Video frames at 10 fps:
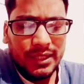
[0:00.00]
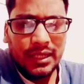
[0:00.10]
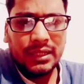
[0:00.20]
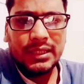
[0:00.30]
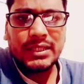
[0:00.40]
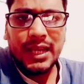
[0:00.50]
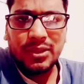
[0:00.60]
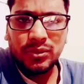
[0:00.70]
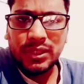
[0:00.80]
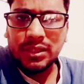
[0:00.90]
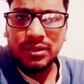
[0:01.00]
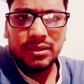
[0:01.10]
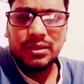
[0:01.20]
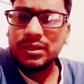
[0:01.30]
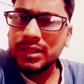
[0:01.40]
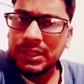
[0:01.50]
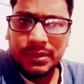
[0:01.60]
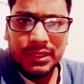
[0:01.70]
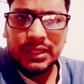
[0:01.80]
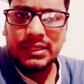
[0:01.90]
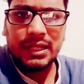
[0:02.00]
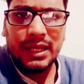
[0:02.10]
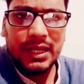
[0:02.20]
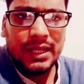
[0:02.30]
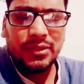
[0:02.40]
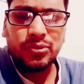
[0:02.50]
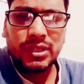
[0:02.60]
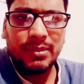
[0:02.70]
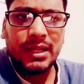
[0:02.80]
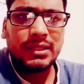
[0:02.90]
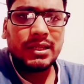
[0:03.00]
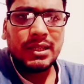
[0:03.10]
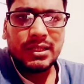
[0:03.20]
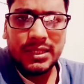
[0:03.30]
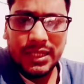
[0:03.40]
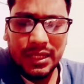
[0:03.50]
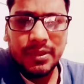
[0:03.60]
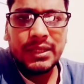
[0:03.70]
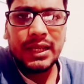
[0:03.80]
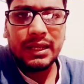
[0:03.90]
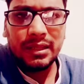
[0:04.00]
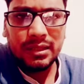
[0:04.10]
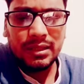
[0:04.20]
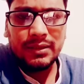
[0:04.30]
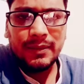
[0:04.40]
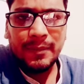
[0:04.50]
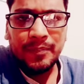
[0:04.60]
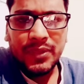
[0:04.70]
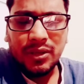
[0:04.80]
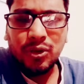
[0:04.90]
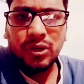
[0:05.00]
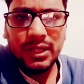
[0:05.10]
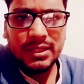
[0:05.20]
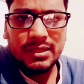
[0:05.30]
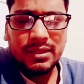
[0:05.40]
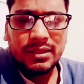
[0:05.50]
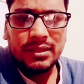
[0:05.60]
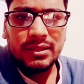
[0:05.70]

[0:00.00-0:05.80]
देख लेते हैं चार जून तक गठबंधन की सरकार आएगी उसके बाद छः महीना के अंदर कांग्रेस